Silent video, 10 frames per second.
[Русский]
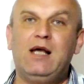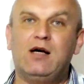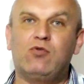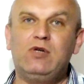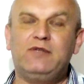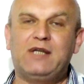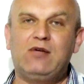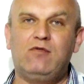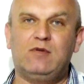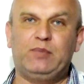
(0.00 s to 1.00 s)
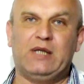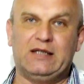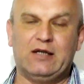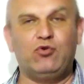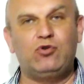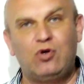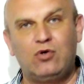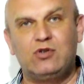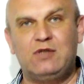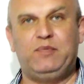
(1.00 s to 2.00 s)
Роли второго плана от 3
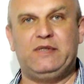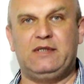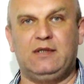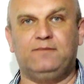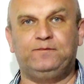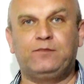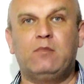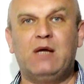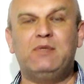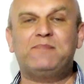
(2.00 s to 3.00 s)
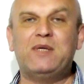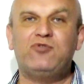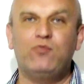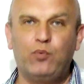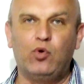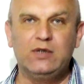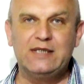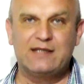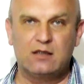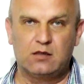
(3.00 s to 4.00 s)
до 5. Мы обеспечиваем
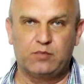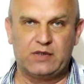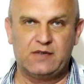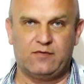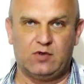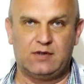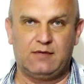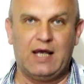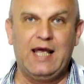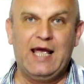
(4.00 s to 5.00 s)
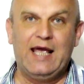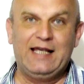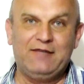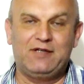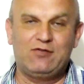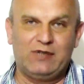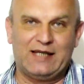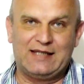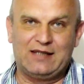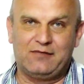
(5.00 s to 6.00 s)
полный цикл производства. И в
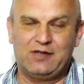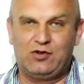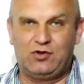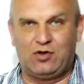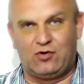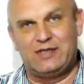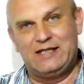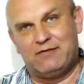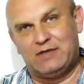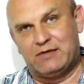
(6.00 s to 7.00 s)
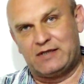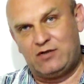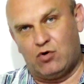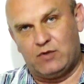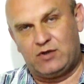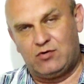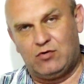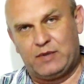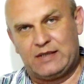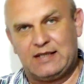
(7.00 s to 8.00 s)
результате этого трехдневного
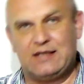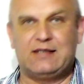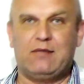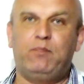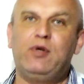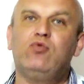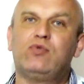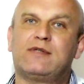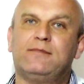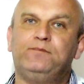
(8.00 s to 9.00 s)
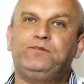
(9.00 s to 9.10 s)
съемочного процесса плюс